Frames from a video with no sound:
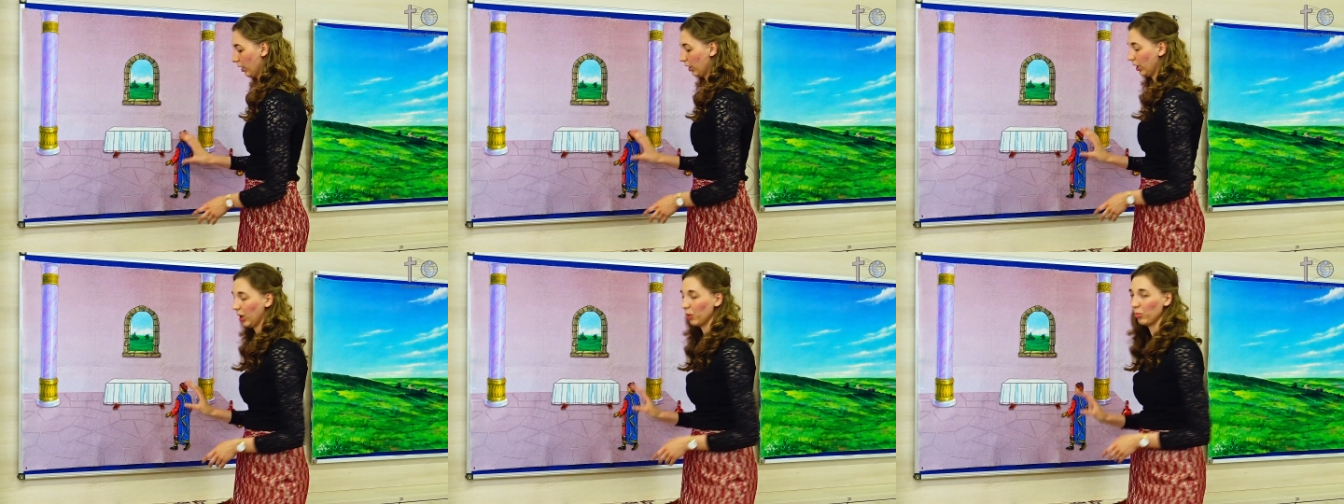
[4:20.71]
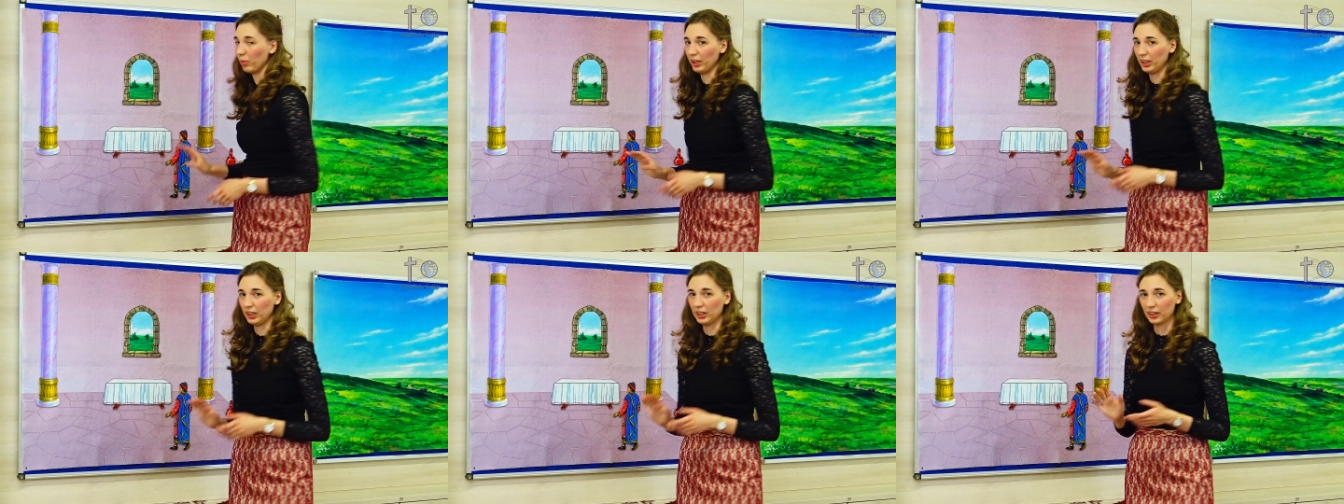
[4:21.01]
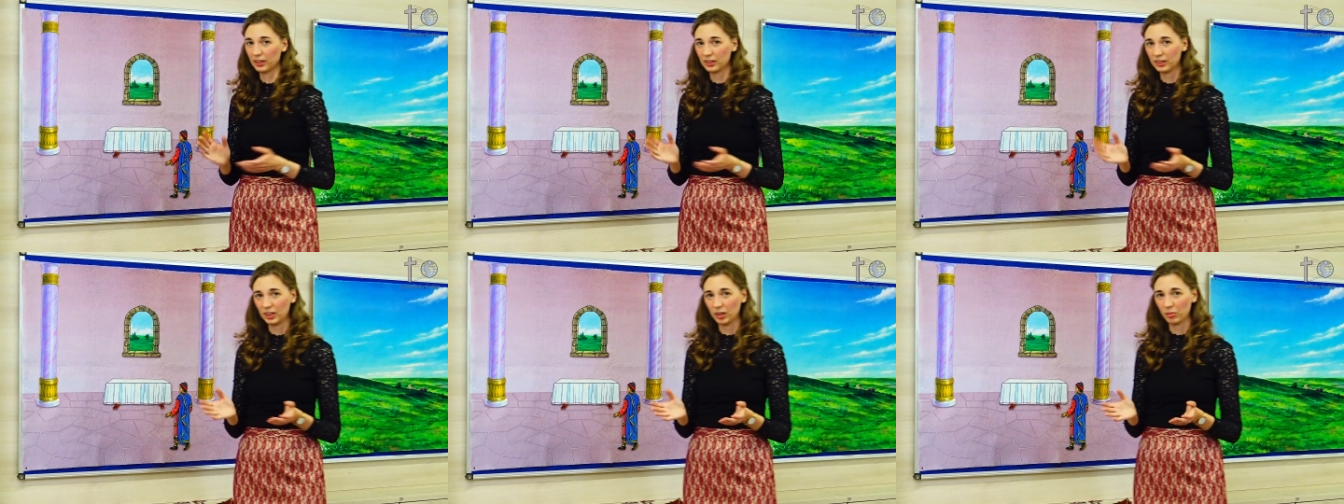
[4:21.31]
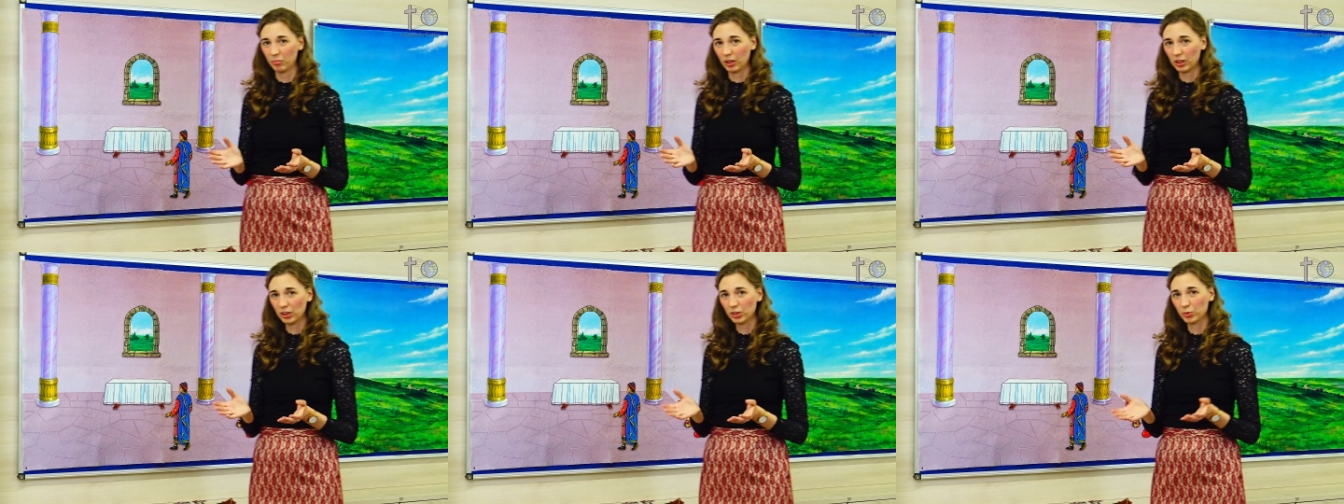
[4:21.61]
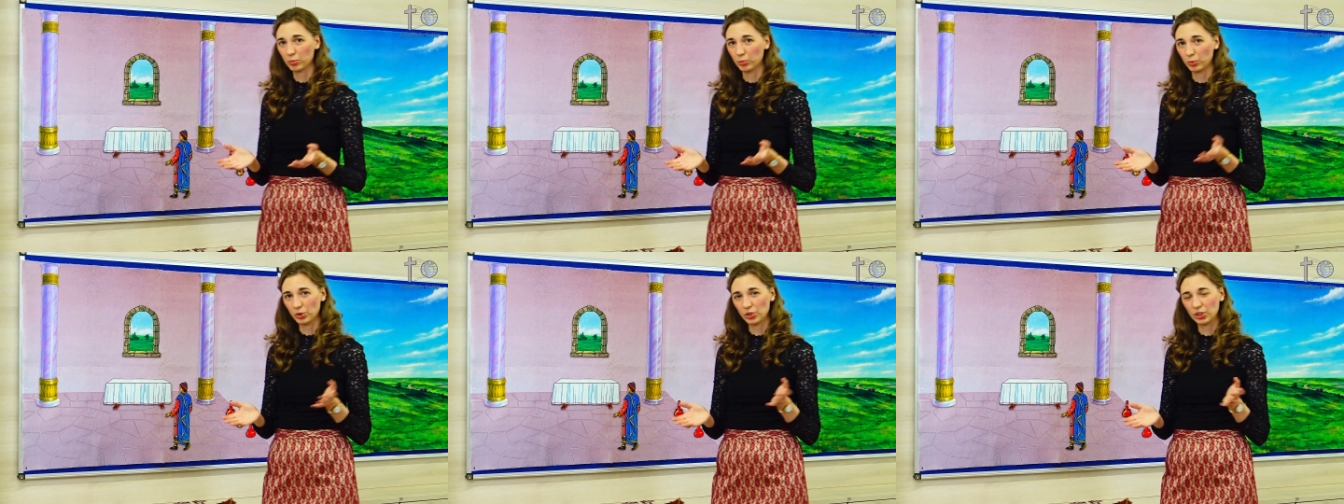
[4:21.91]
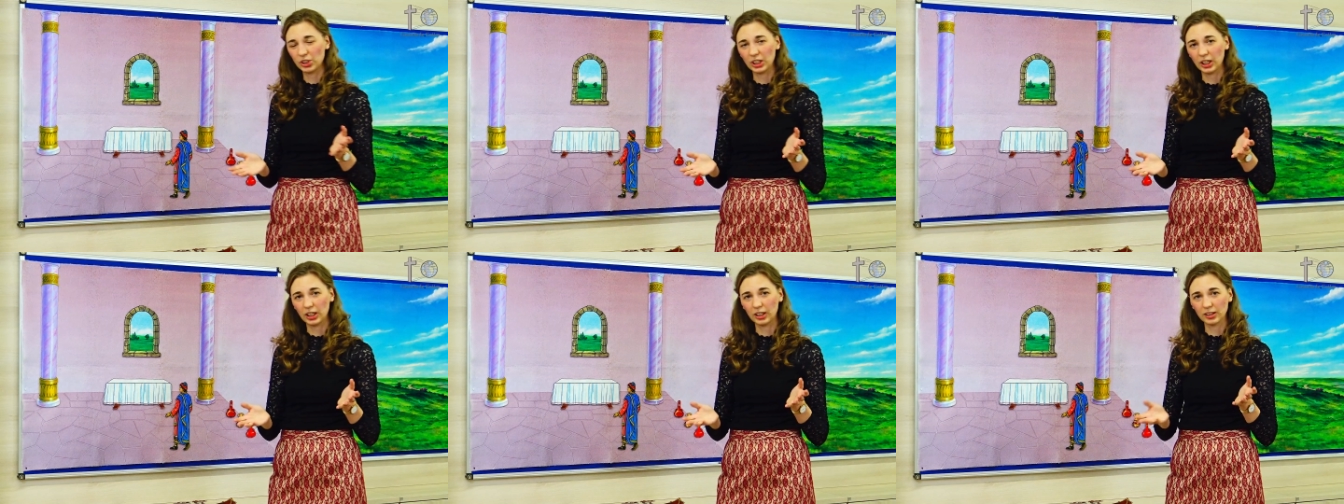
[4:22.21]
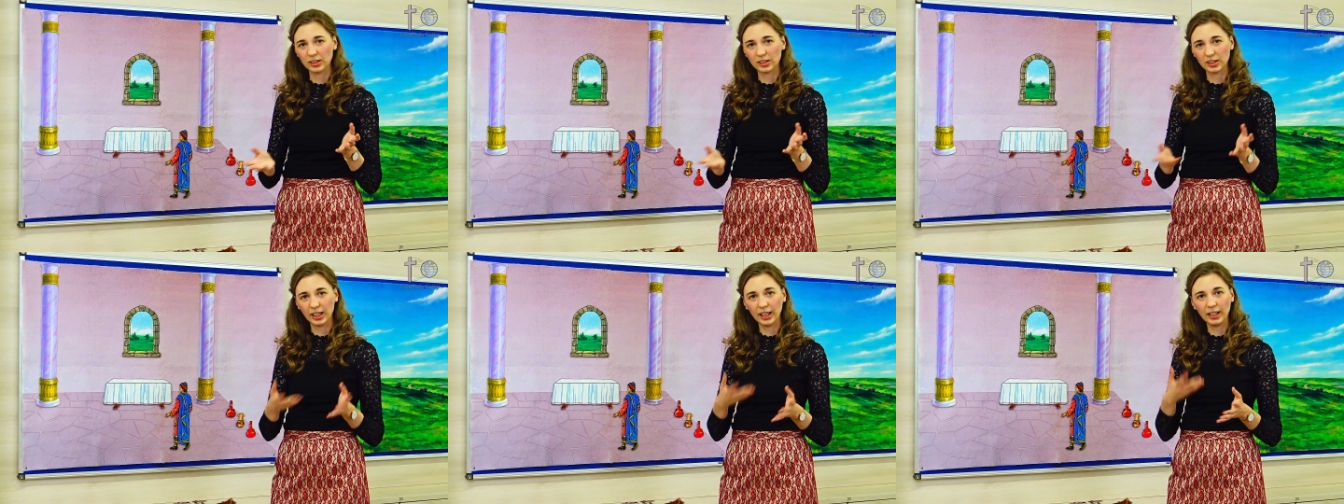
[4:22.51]
Aber irgendjemand musste ja
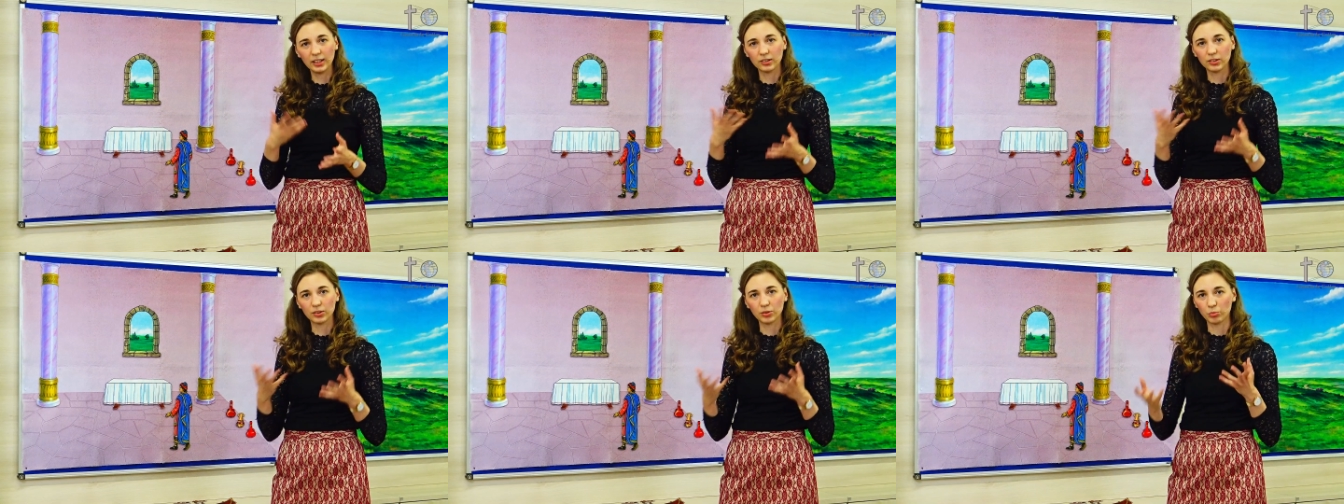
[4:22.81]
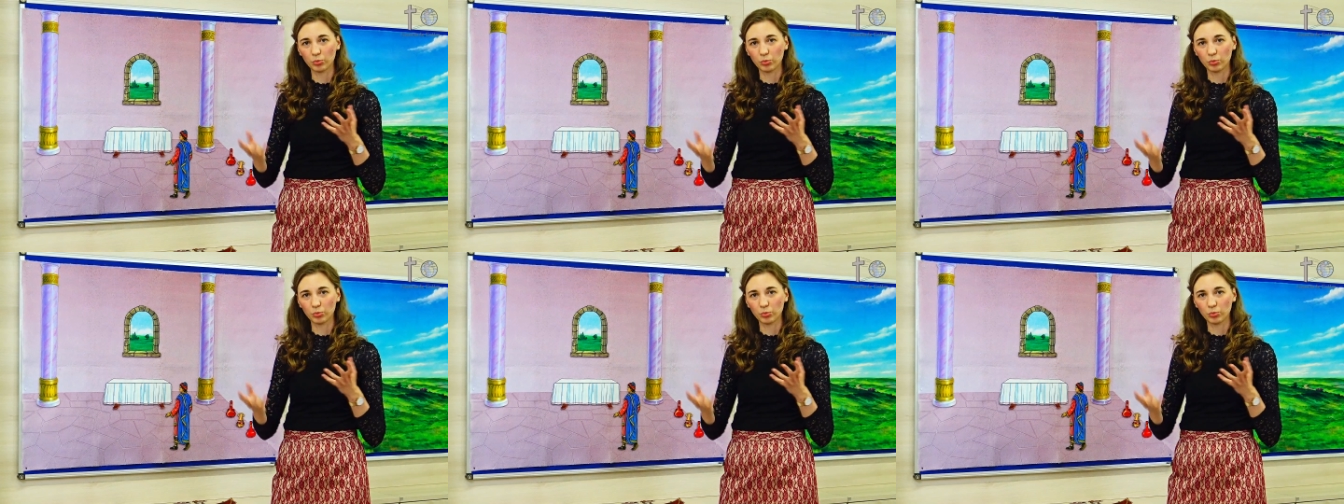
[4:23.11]
das Geld,